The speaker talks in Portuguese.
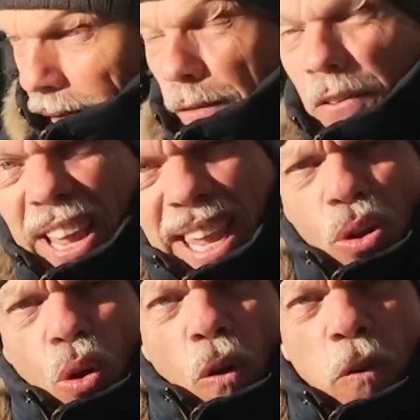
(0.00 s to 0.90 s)

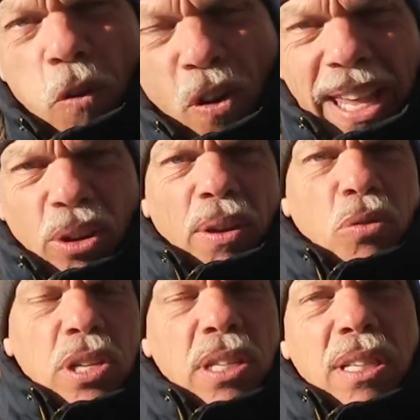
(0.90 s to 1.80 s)
frio, frio que
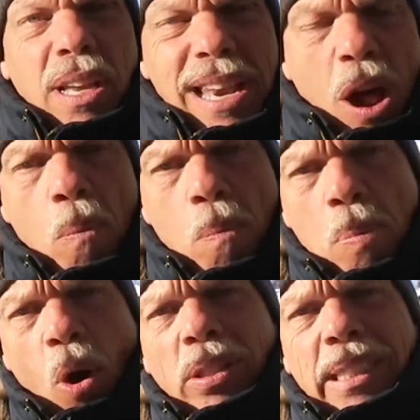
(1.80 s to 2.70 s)
vocês não
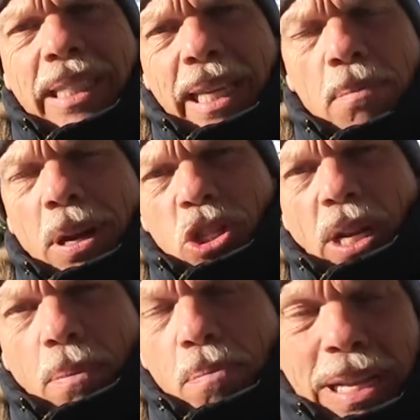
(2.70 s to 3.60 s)
podem
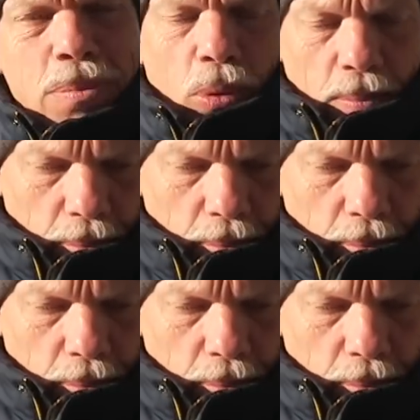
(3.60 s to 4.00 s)
imaginar. Mesmo